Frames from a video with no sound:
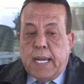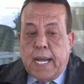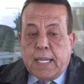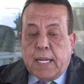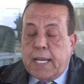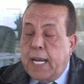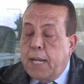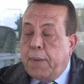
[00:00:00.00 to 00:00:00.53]

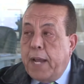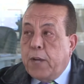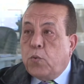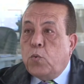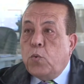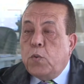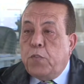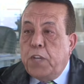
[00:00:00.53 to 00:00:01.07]
هذا الكلام
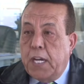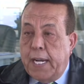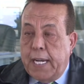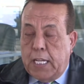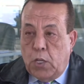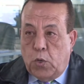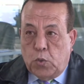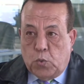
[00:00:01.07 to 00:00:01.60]
حيكون في
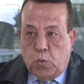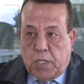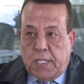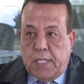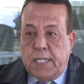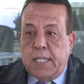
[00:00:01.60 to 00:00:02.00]
غاية الخطورة